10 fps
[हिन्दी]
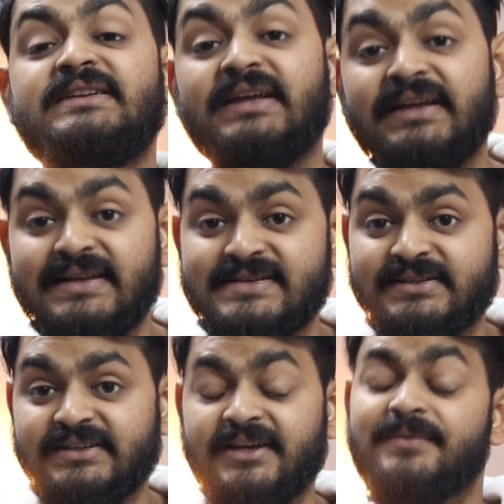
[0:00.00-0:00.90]
से नहीं ले
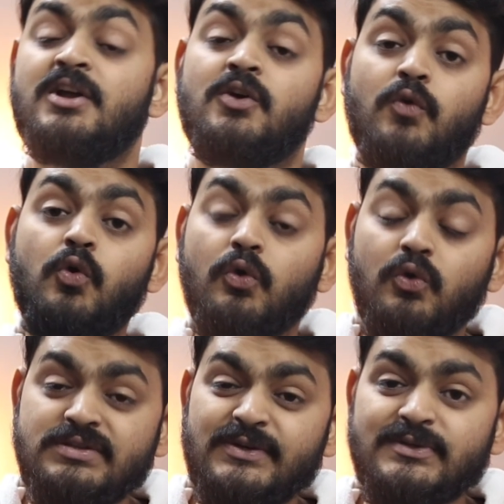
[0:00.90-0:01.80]
सकते हैं वो कौन
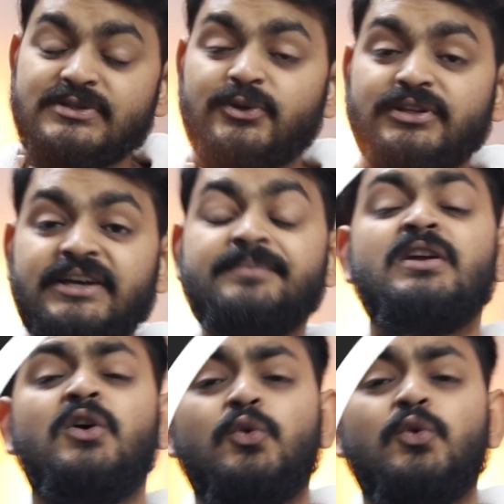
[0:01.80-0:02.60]
कौन से कोर्सेज होते हैं